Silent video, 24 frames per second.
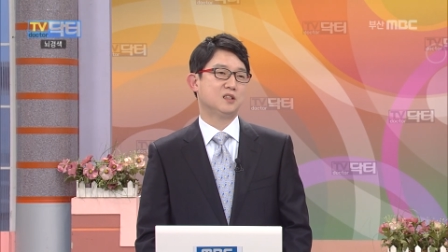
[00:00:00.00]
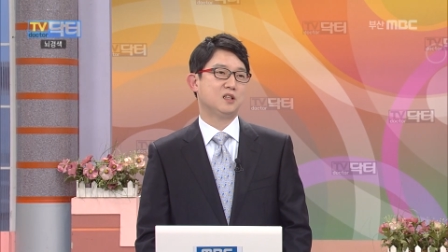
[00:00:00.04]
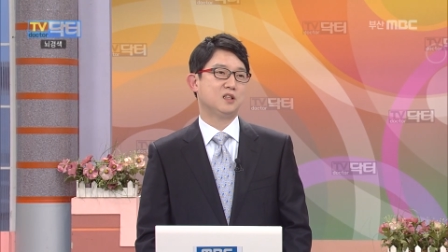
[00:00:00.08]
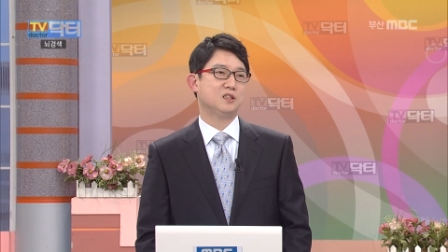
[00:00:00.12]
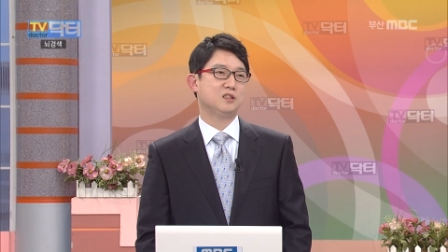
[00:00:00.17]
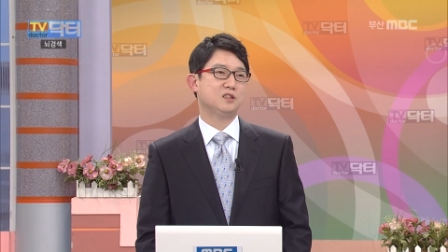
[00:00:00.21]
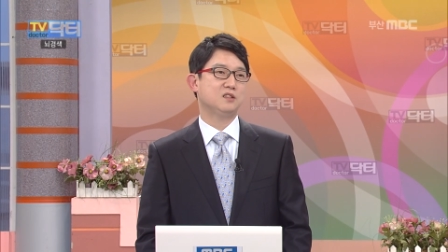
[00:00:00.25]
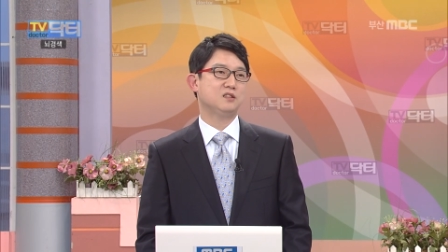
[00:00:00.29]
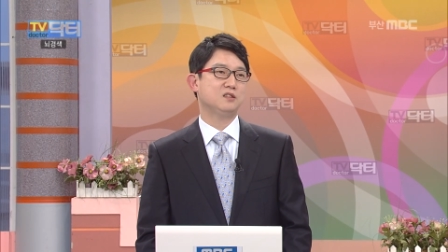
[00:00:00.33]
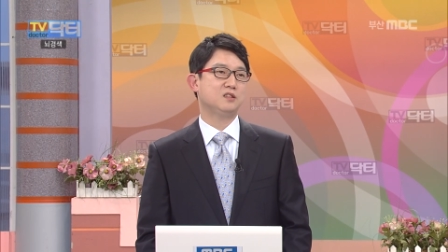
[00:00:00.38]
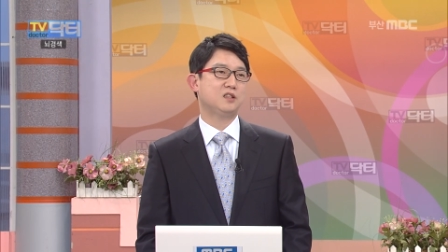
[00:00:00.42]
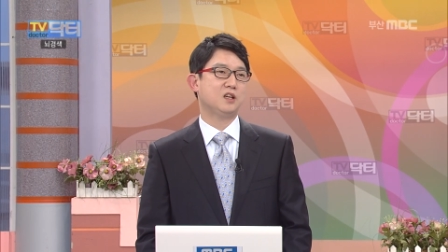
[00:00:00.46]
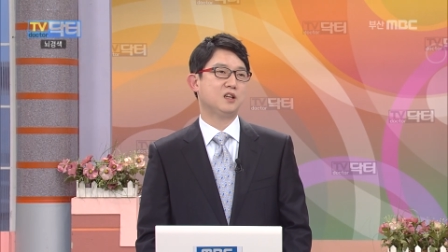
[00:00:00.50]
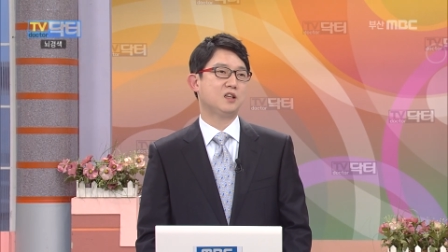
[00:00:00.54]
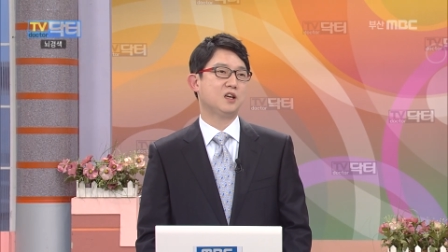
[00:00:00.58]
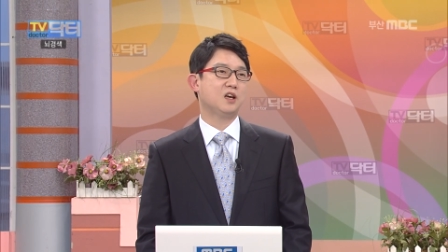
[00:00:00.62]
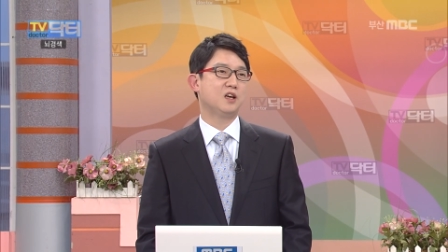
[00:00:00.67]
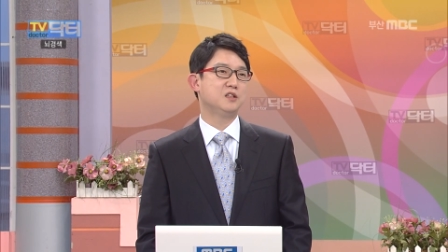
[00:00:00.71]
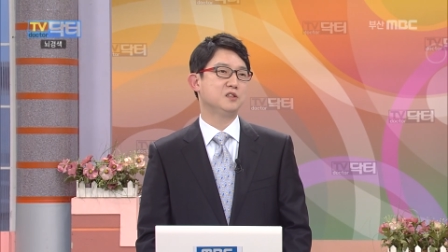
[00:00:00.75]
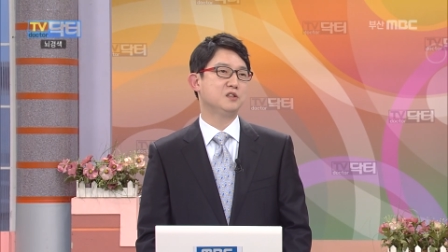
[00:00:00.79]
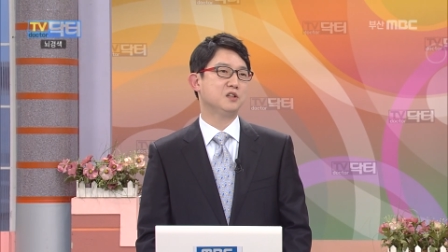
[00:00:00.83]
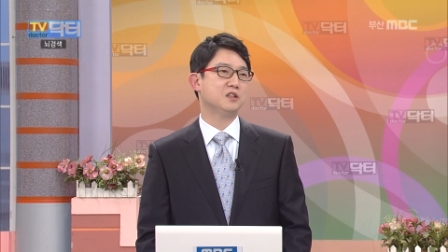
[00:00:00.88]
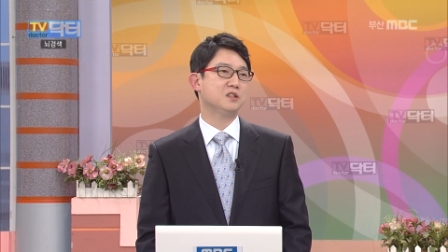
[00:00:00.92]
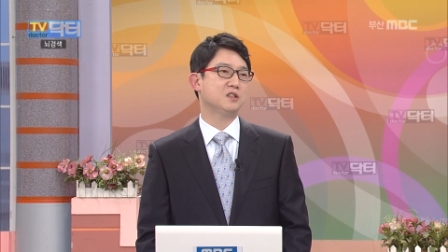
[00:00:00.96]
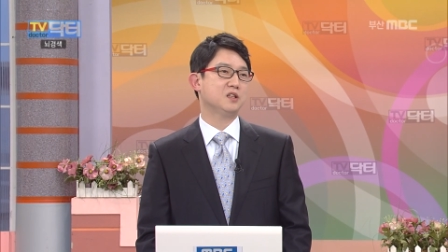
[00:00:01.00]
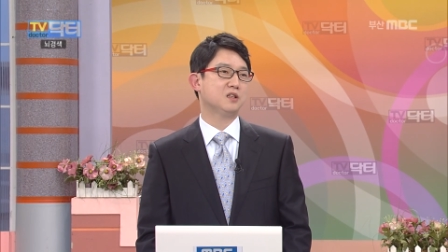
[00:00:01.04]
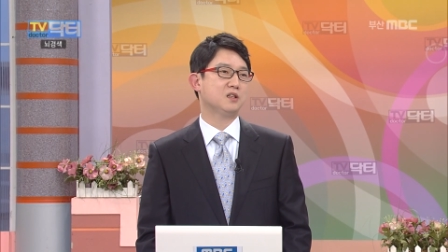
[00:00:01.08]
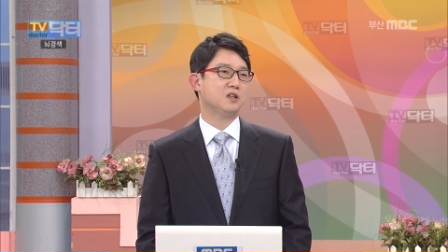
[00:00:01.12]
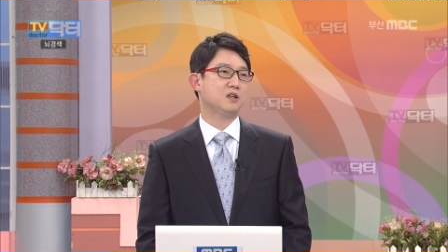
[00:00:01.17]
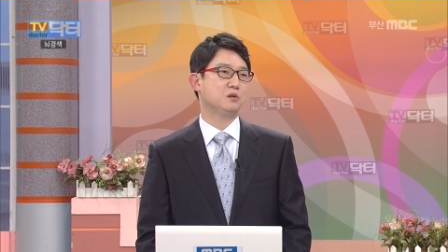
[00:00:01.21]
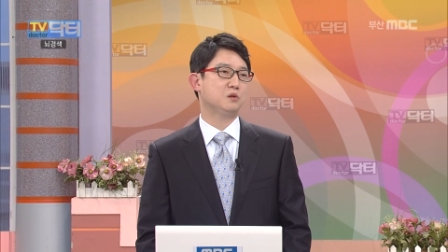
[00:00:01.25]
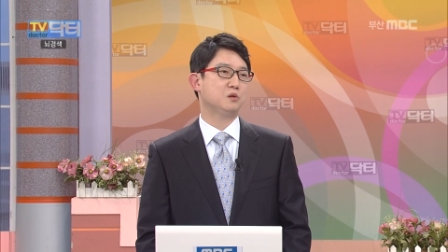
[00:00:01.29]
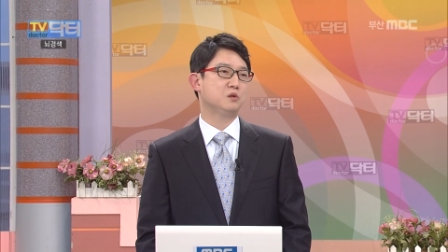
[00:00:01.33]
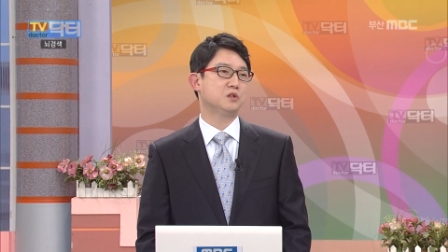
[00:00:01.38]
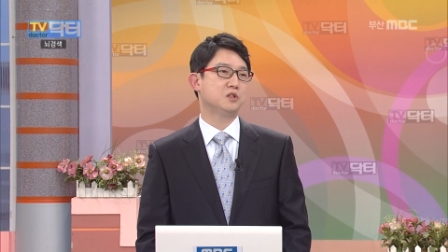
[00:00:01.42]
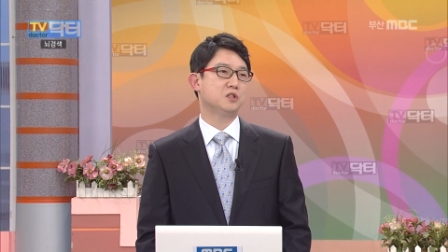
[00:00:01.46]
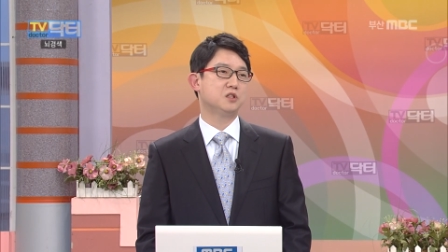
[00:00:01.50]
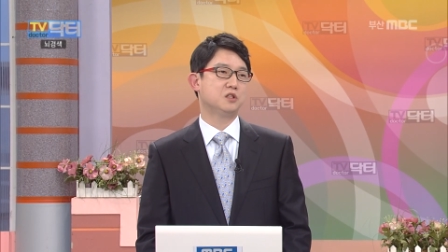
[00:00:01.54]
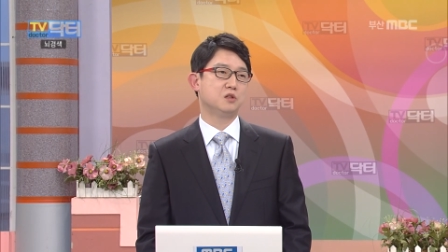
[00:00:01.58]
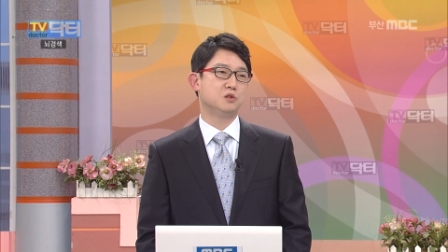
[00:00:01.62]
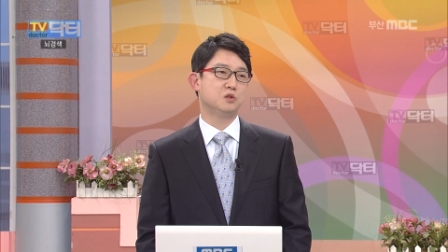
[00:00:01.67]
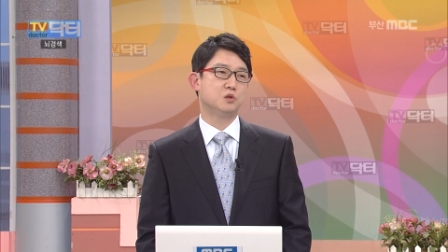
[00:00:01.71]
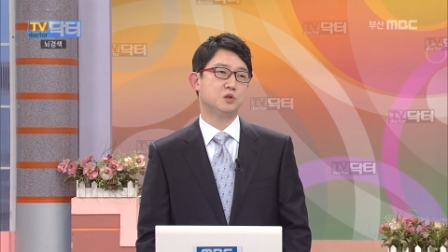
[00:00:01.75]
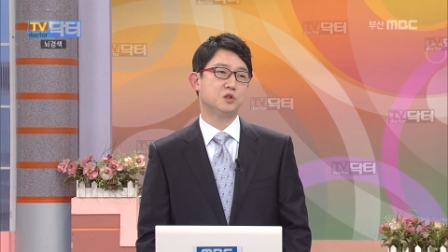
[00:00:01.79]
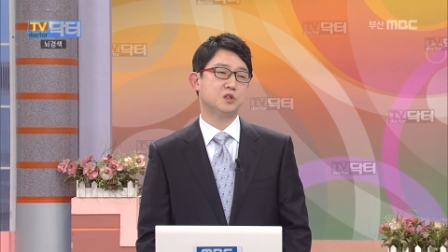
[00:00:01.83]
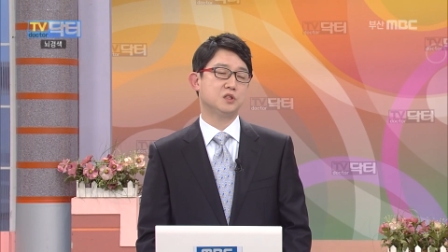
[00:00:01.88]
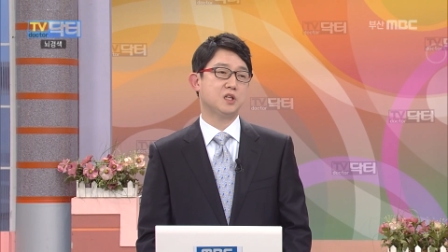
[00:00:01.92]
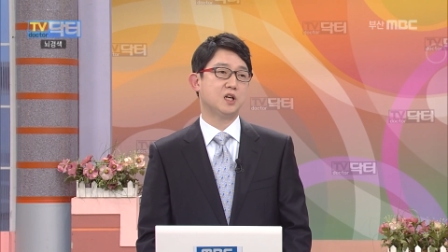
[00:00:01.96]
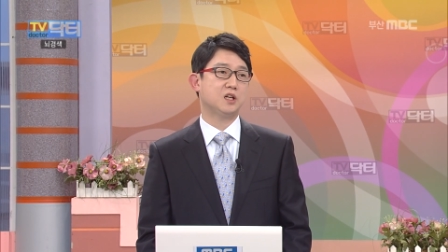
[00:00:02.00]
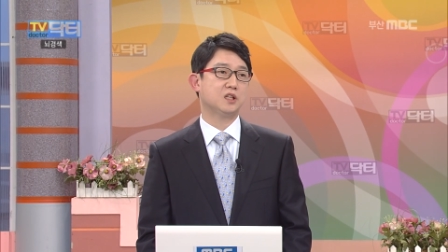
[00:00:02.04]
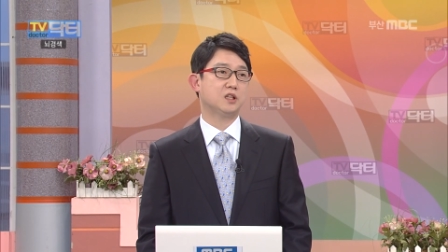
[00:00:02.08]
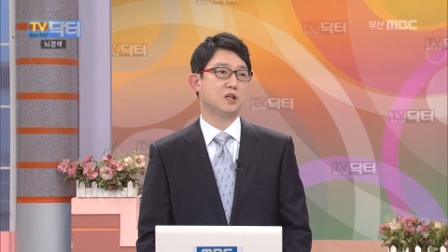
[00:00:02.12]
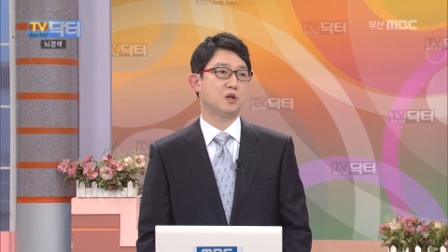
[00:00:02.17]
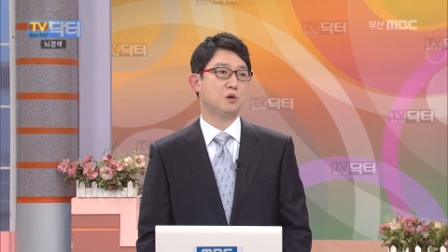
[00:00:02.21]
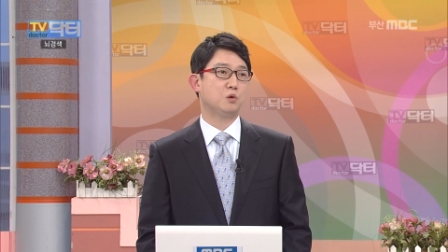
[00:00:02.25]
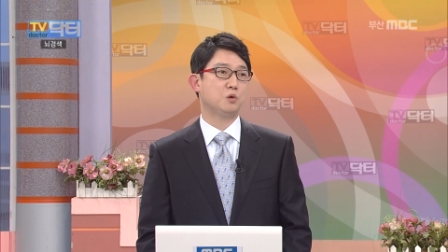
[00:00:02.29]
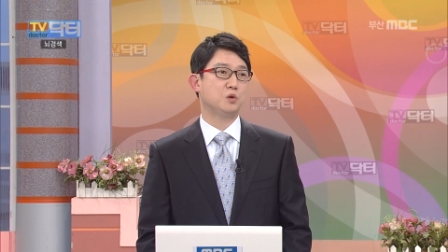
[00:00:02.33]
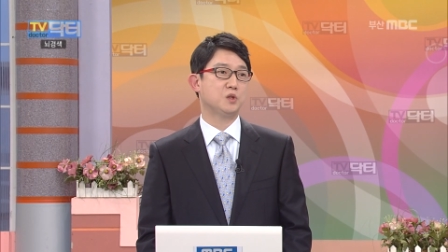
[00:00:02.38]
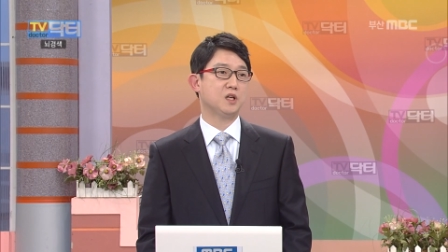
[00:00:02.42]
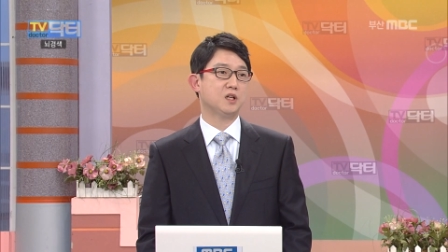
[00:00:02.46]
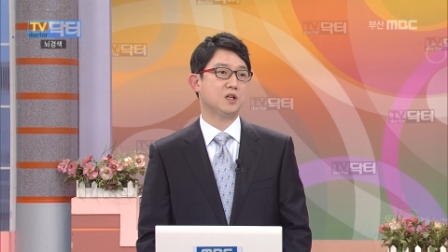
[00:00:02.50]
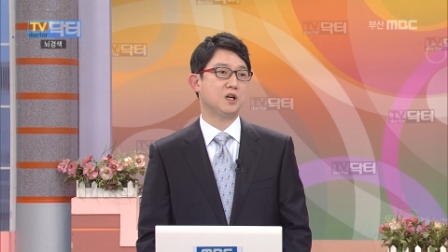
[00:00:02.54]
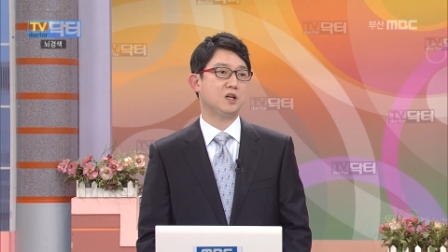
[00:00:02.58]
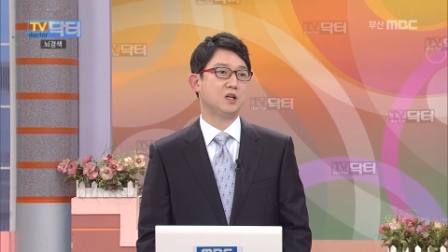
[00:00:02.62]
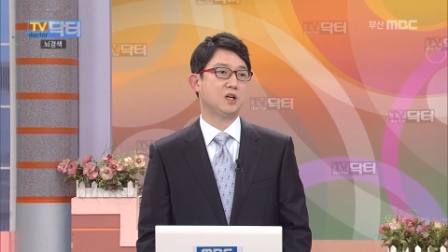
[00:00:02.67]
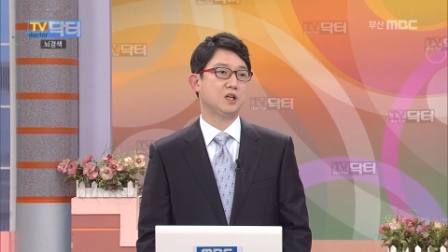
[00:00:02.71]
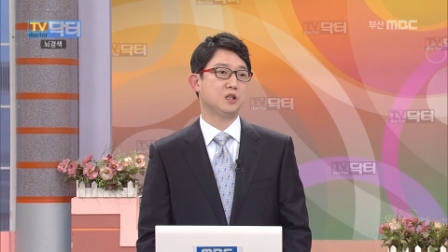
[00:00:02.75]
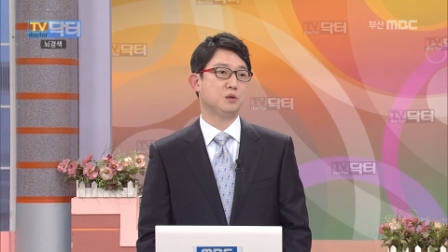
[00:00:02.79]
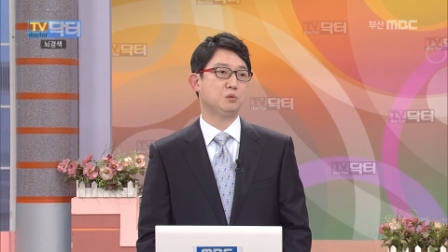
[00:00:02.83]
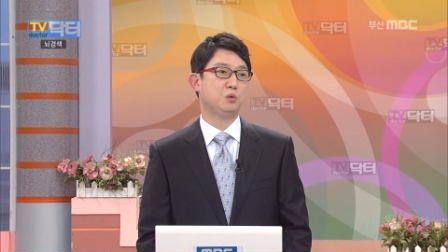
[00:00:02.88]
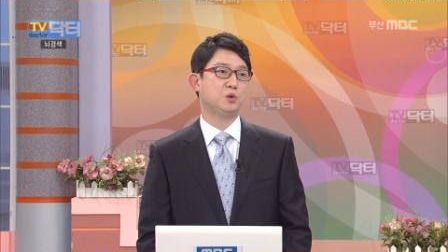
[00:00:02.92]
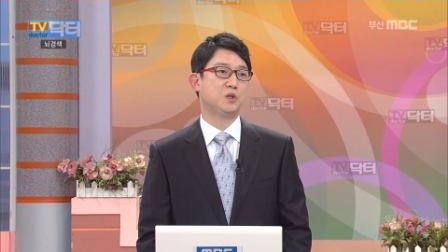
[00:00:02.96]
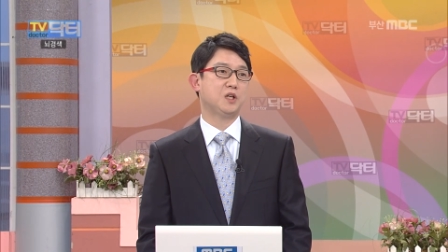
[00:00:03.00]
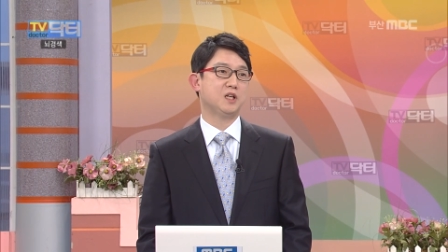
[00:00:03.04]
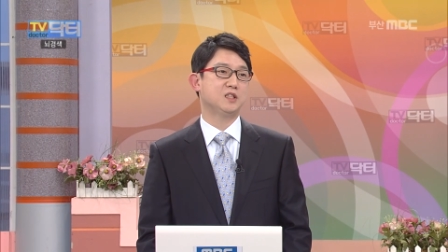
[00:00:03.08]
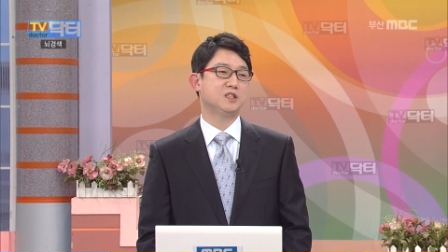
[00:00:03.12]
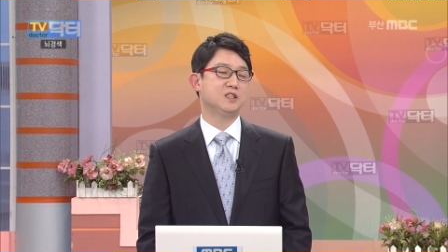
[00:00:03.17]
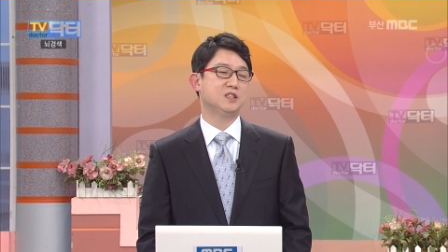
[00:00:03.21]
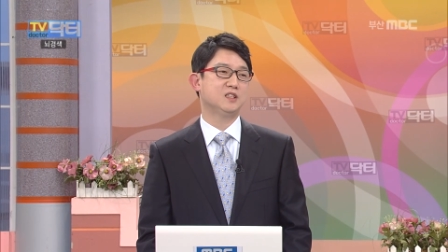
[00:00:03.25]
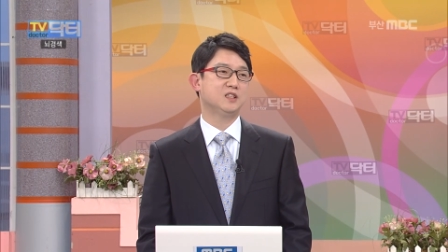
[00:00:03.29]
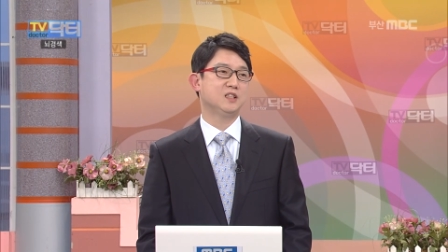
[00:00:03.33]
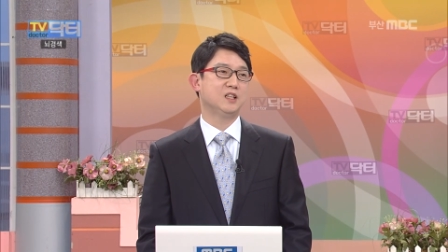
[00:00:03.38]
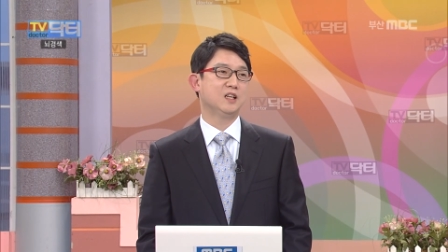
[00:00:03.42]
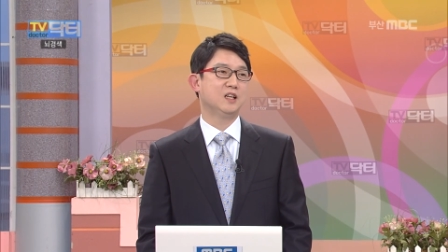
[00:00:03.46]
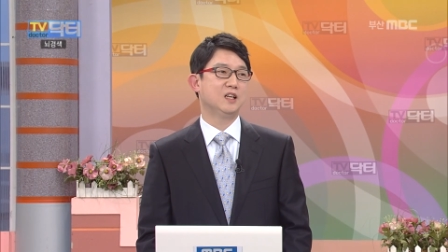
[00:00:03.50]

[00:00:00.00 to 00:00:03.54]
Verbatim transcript: 사실은 제 개인적인 생각으로는 전조 증상이라고 생각하기보다는